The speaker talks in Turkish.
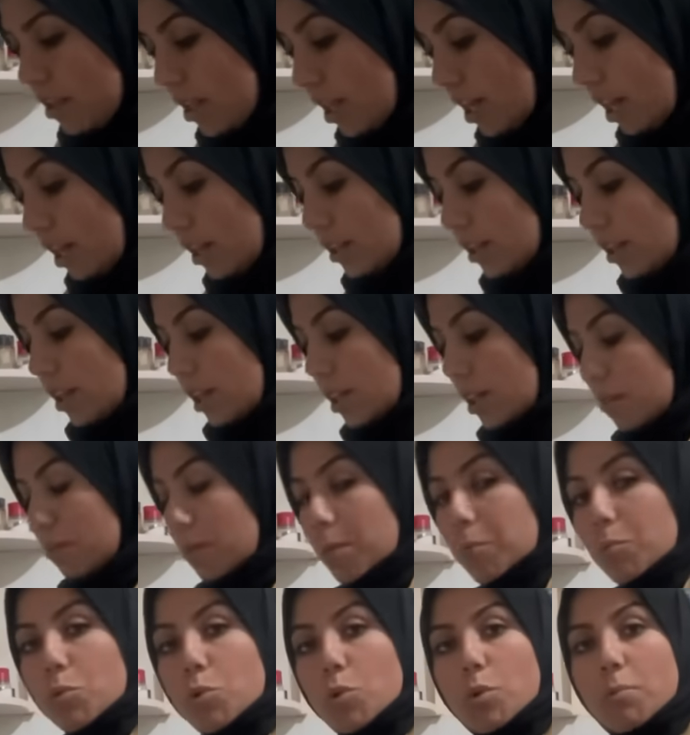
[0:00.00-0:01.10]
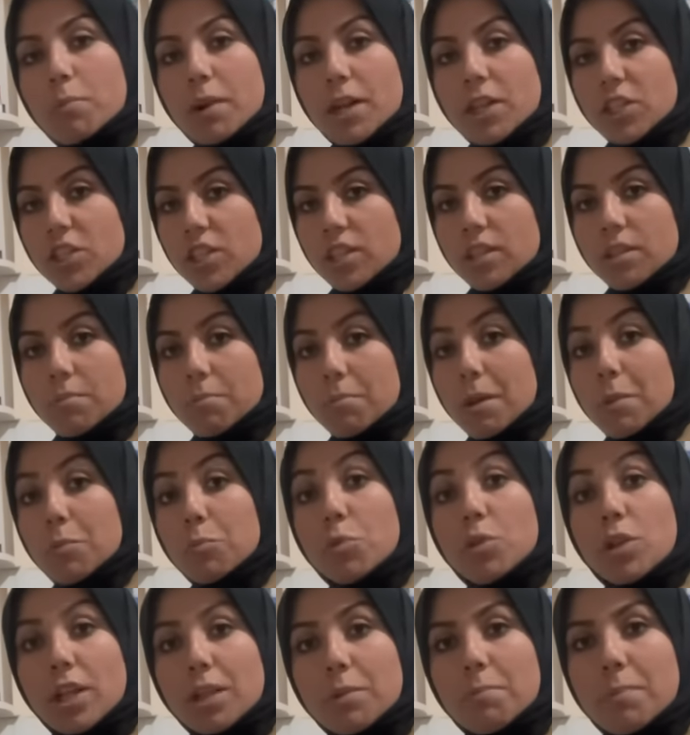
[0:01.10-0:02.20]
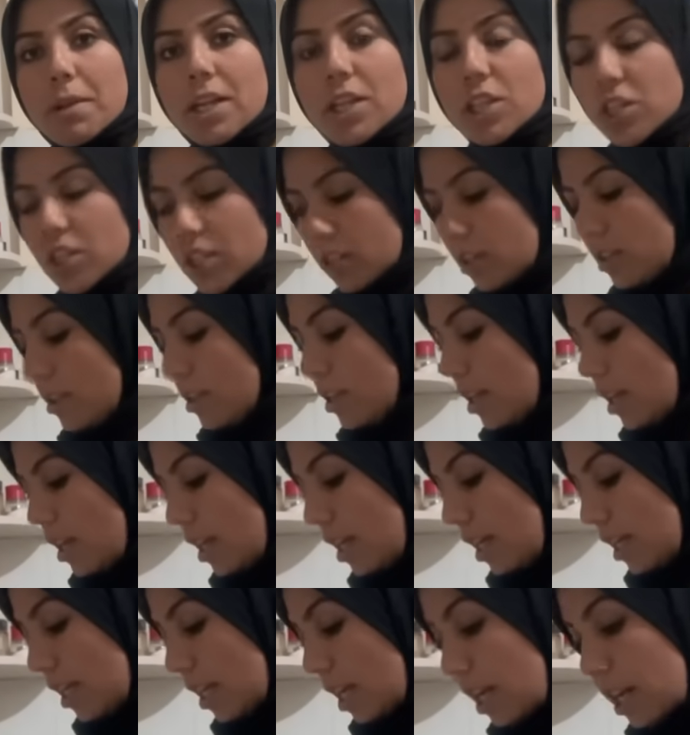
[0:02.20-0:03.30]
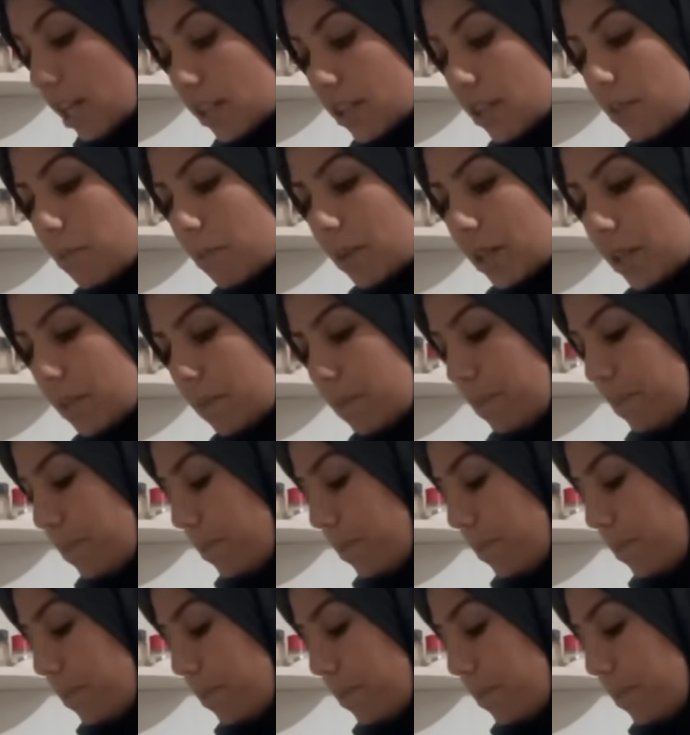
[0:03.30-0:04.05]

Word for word: yarattıklarına memnun olmak için, memnun etmek için yaratılmadım.